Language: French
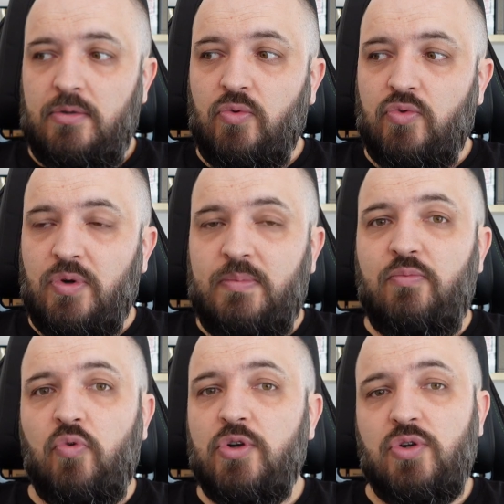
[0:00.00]
donc je vois pas
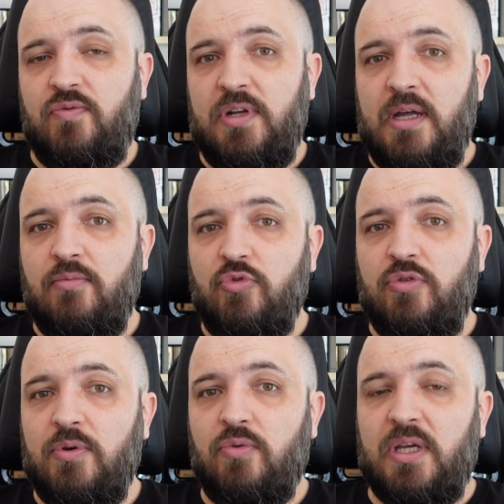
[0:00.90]
pourquoi j'enfilerais mon
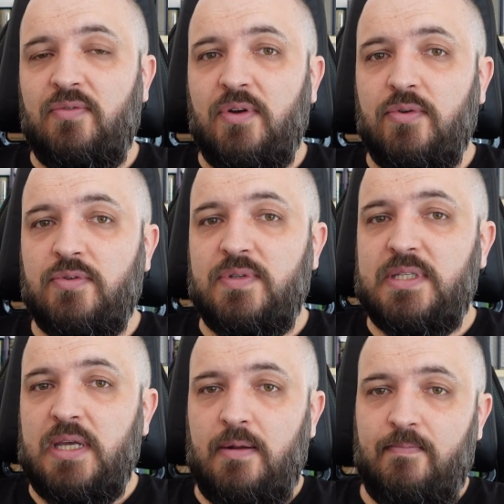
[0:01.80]
numéro de référence
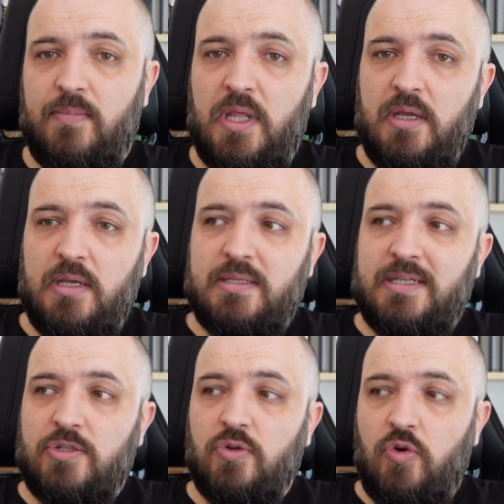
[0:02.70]
fiscale.
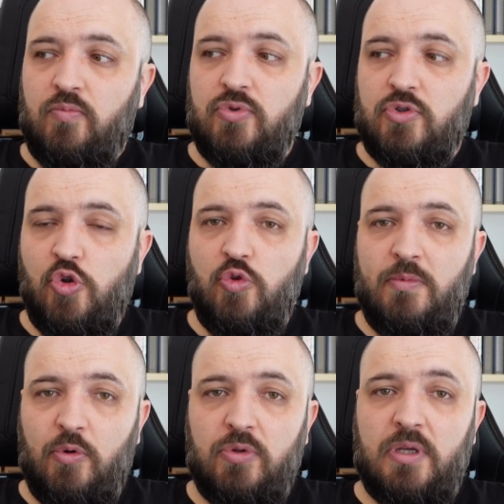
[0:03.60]
Sachant qu'en plus, le
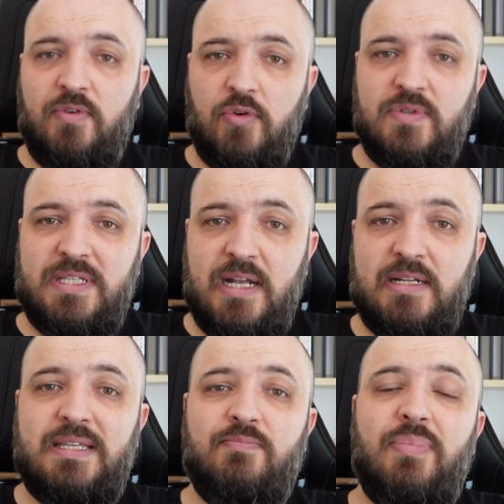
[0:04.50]
numéro de référence fiscale,
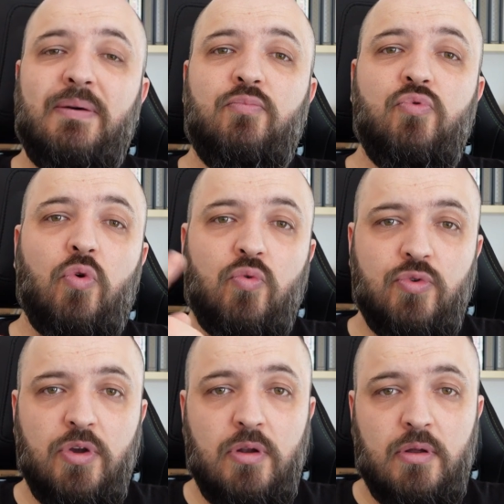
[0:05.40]
c'est pas pour
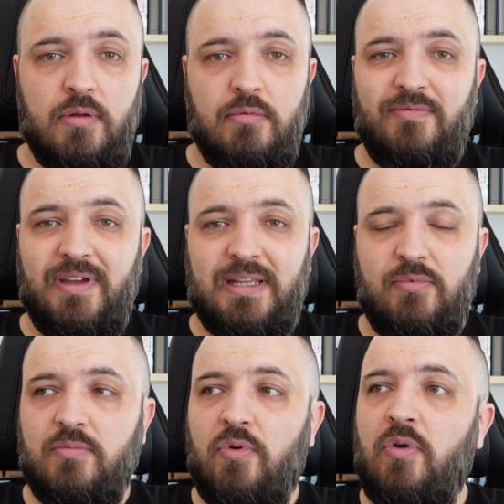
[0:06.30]
Google,
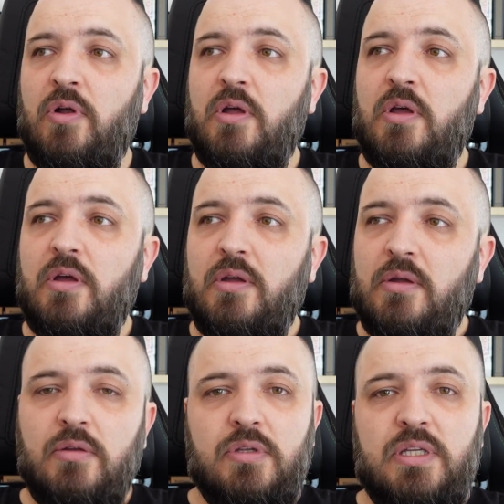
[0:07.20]
véritablement,
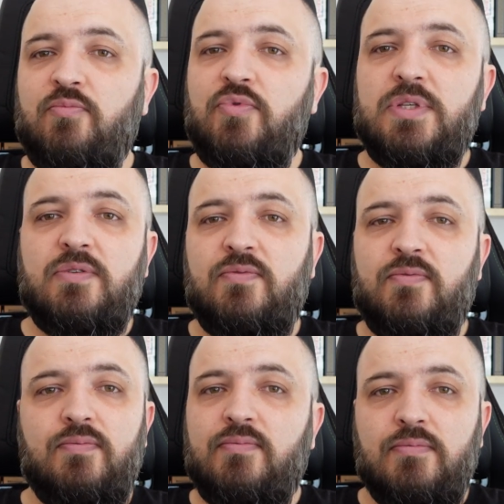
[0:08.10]
qui puisse
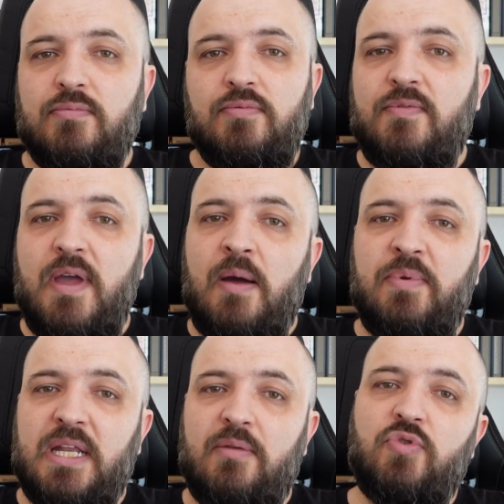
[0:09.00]
faire
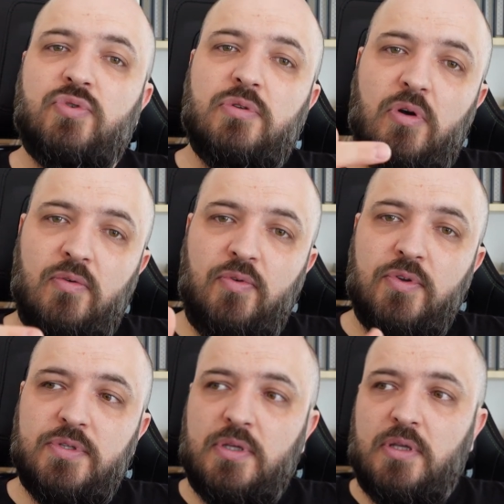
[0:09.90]
appliquer la même chose en
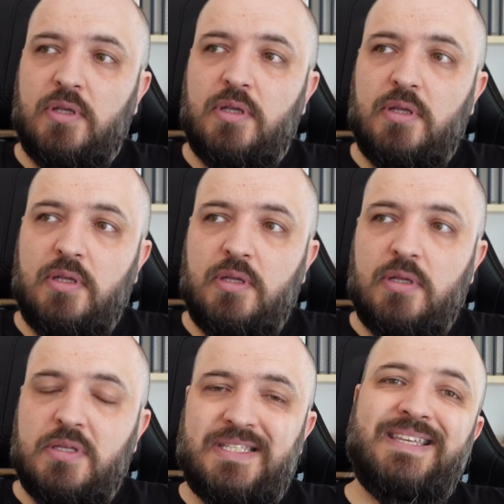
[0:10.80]
France.
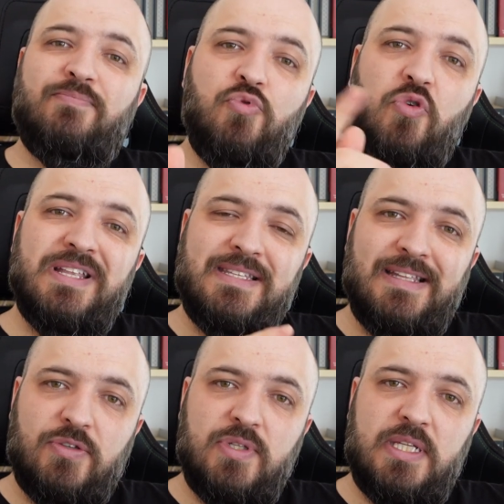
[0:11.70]
C'est pour les
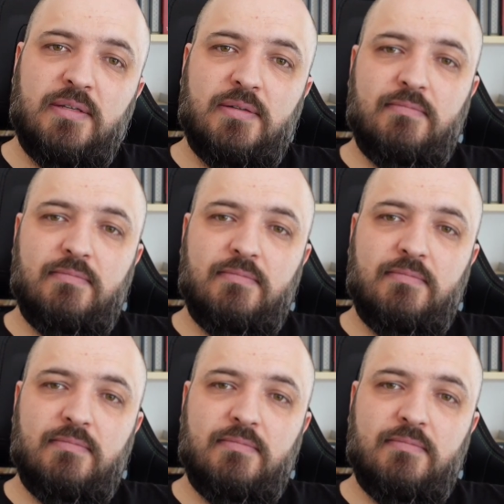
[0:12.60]
États-Unis.